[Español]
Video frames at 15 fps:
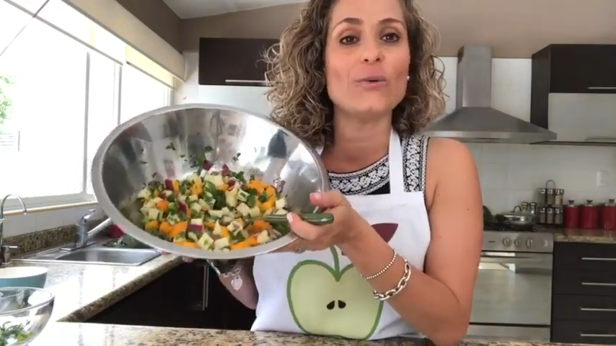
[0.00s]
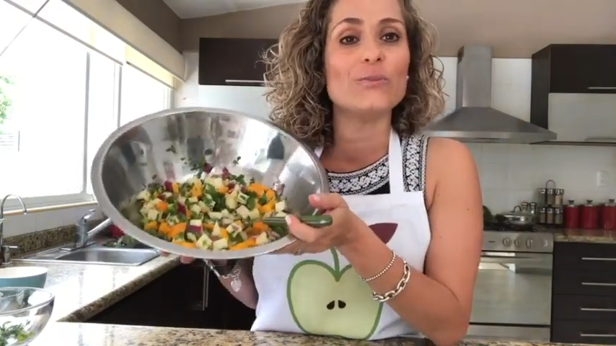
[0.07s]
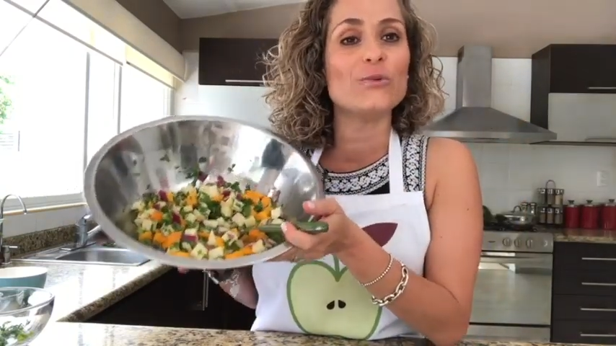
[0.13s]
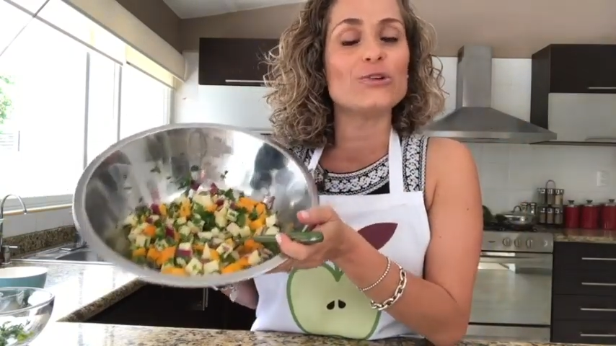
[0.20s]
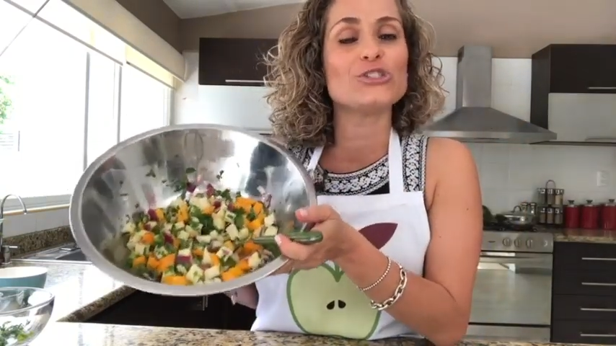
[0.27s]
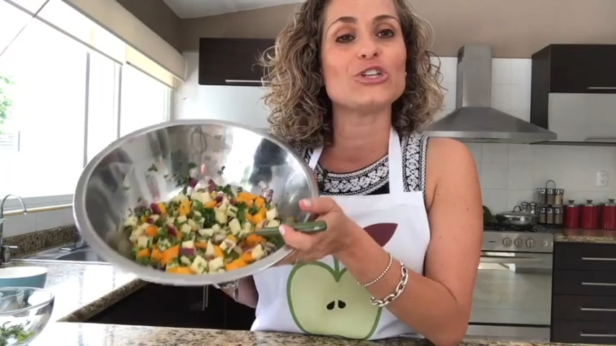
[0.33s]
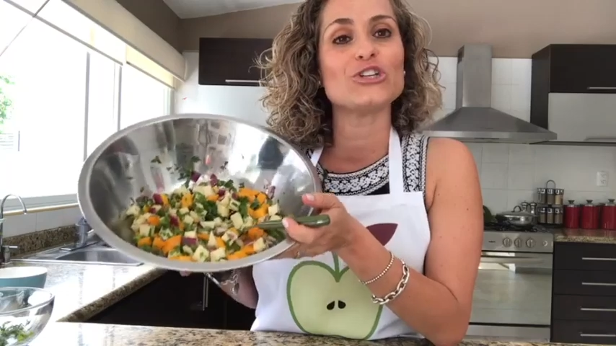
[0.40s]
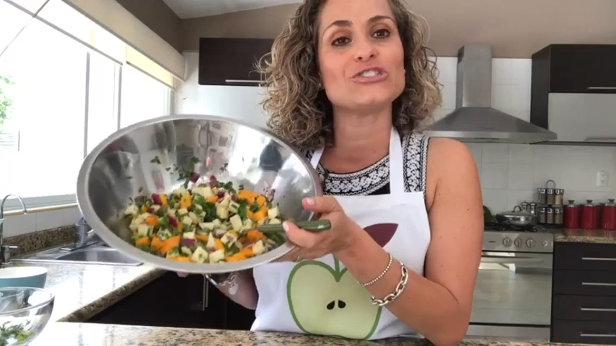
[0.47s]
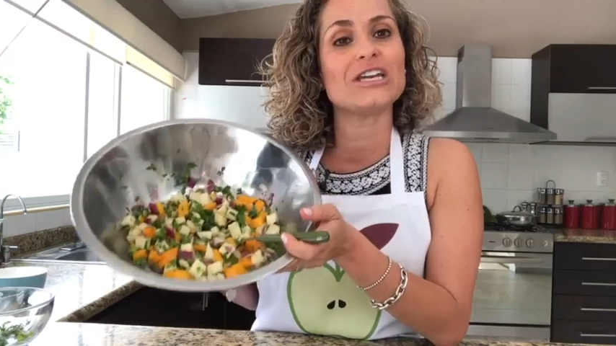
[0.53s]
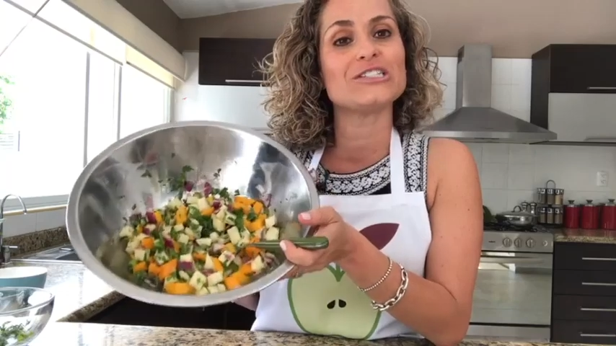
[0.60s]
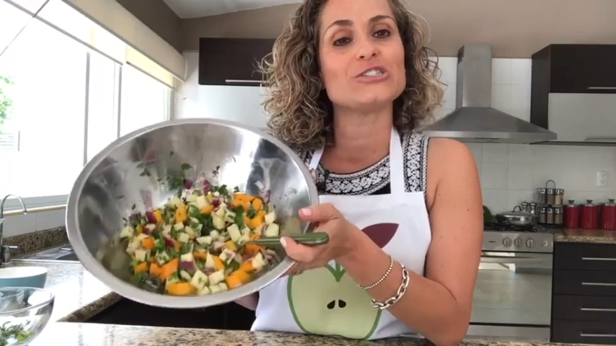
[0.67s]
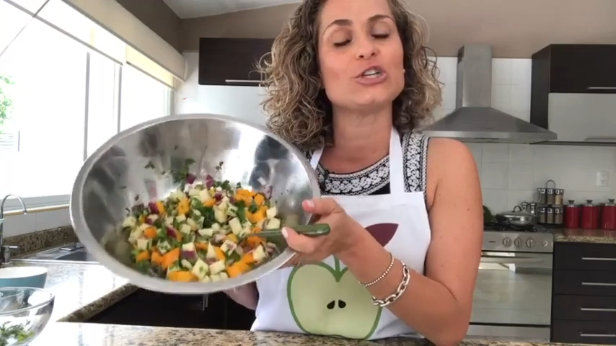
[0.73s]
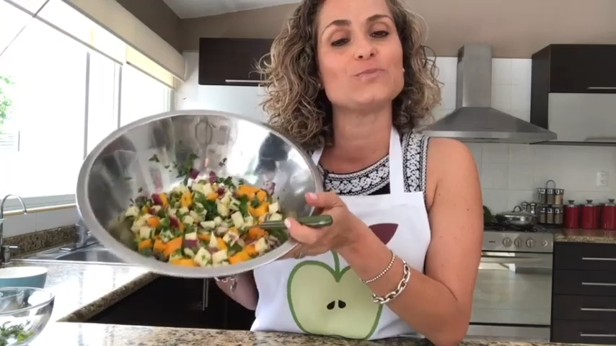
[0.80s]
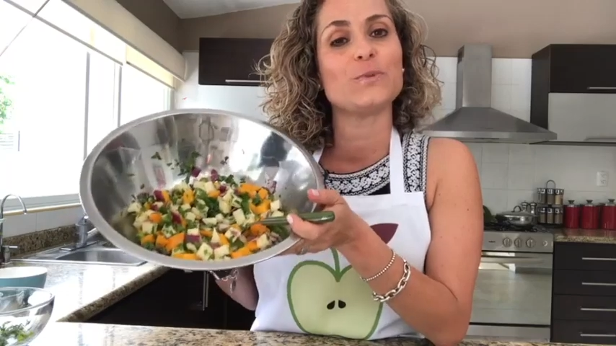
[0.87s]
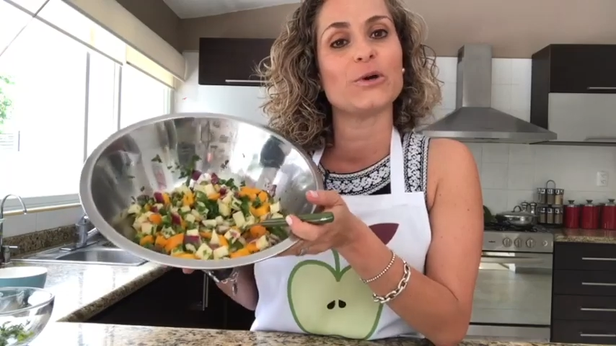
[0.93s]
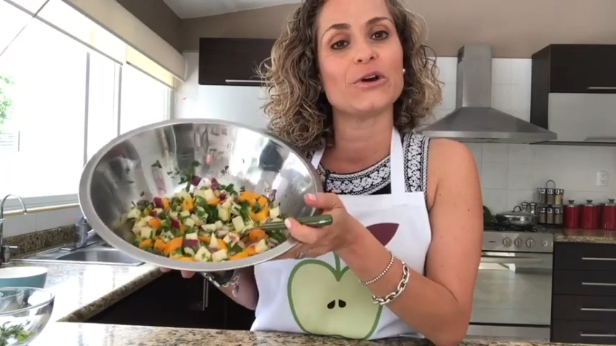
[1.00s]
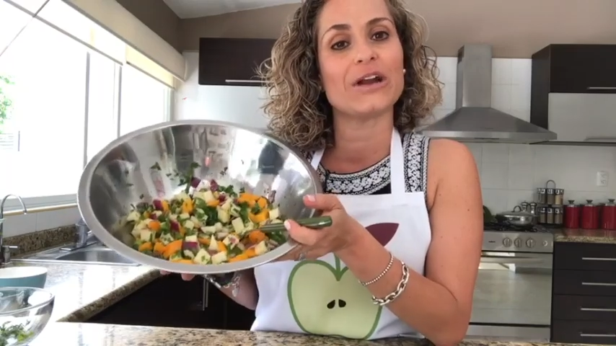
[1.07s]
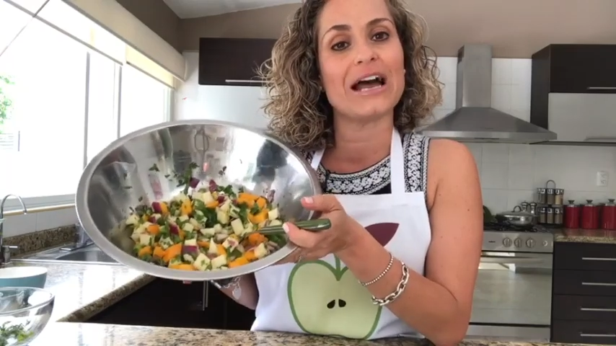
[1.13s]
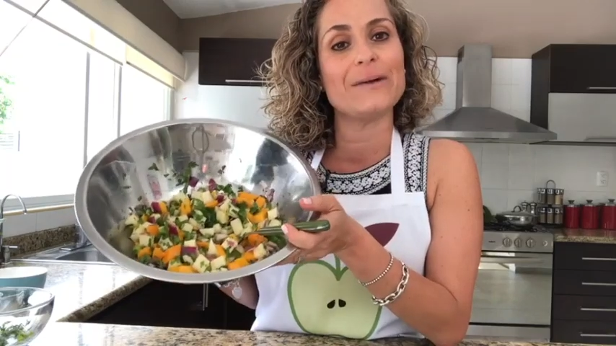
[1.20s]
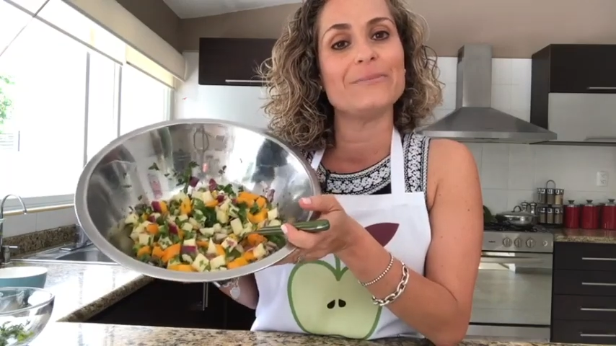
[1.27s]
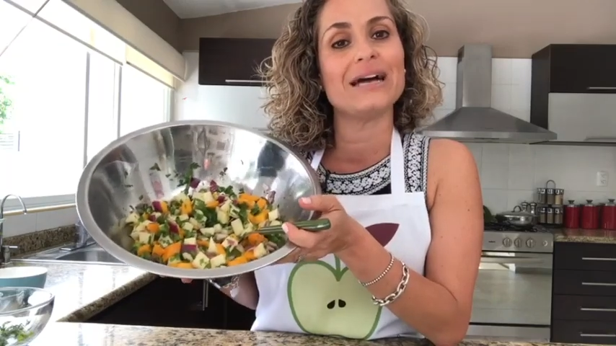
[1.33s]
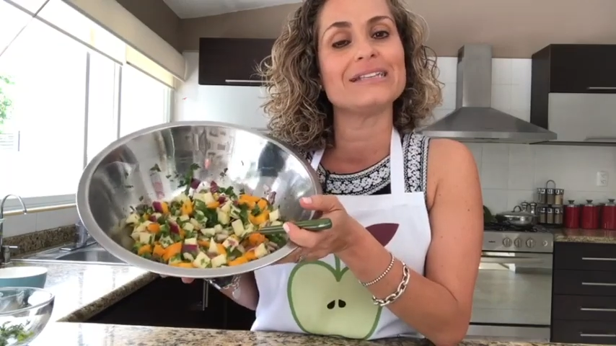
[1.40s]
muchos de estos
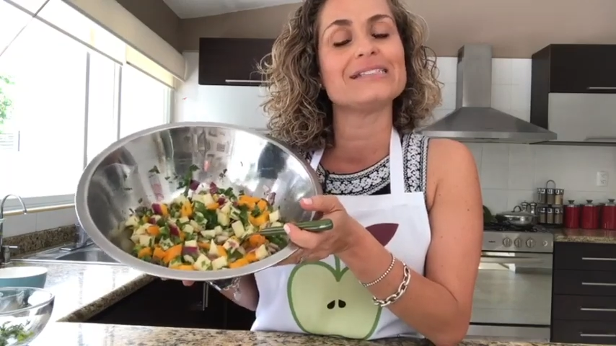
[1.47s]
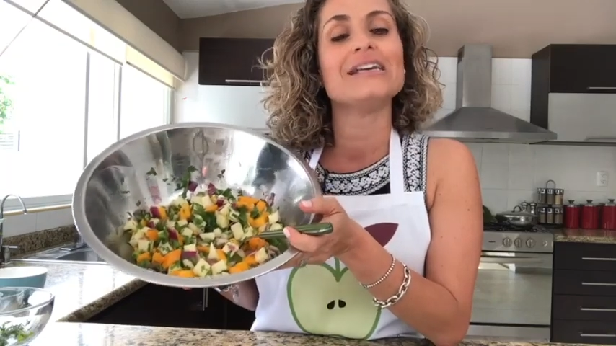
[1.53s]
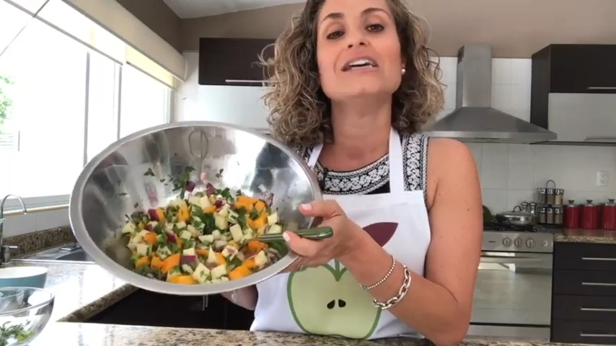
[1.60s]
programas.